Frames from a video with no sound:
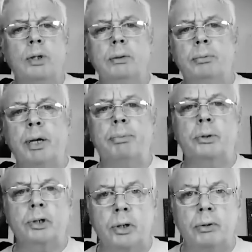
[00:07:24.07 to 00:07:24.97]
und wie
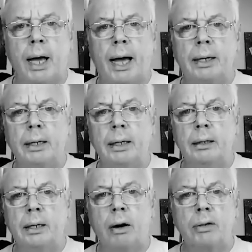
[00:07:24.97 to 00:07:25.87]
sollen die Menschen
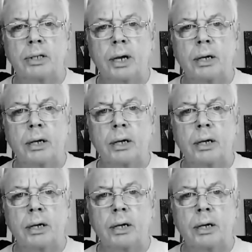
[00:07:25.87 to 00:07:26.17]
das unter